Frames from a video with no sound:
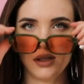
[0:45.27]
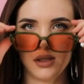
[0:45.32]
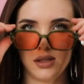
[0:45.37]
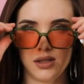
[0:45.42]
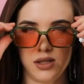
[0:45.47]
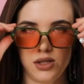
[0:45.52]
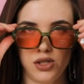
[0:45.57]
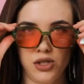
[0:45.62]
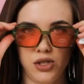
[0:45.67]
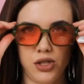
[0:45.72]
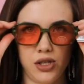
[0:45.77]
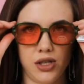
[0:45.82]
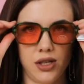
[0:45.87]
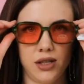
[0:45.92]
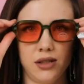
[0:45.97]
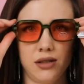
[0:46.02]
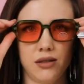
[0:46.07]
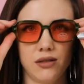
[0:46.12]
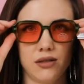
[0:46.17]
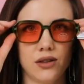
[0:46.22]

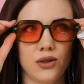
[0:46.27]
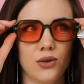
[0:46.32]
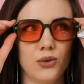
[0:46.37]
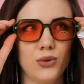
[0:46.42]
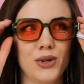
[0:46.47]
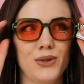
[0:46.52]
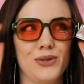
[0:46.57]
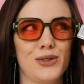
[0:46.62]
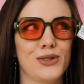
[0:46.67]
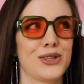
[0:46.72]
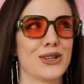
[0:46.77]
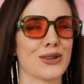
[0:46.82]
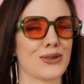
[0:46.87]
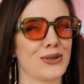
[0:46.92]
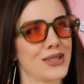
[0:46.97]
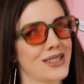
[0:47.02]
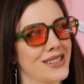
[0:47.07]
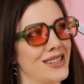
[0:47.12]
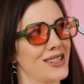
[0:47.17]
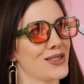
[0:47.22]
защищать. Ой, все
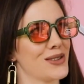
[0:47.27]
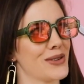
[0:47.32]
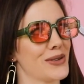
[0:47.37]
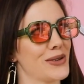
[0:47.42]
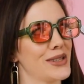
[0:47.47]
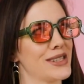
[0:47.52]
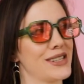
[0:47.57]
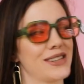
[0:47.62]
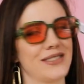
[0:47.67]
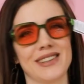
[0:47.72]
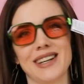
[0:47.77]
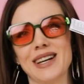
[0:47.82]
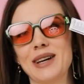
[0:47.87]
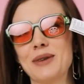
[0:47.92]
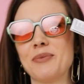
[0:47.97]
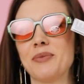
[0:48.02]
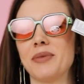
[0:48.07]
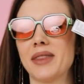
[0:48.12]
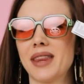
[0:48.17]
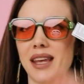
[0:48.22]
такое сразу розовое.